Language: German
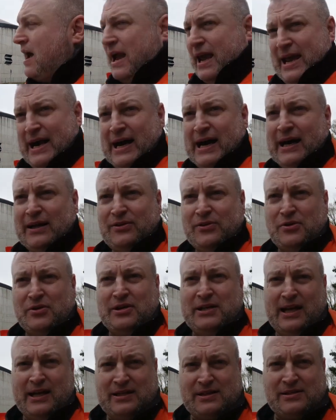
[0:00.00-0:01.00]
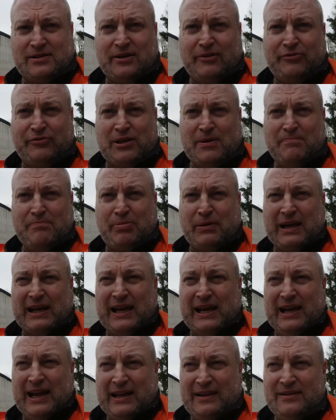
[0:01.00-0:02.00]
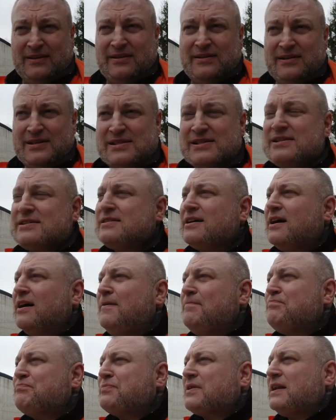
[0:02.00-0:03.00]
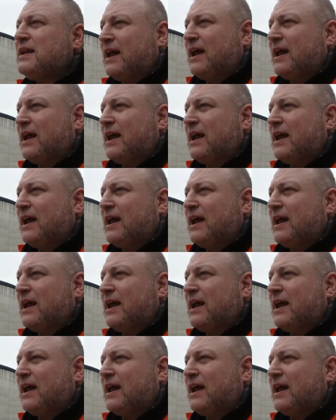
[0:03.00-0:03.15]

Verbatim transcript: Er hat auch jetzt auf dem Gelände des ähm,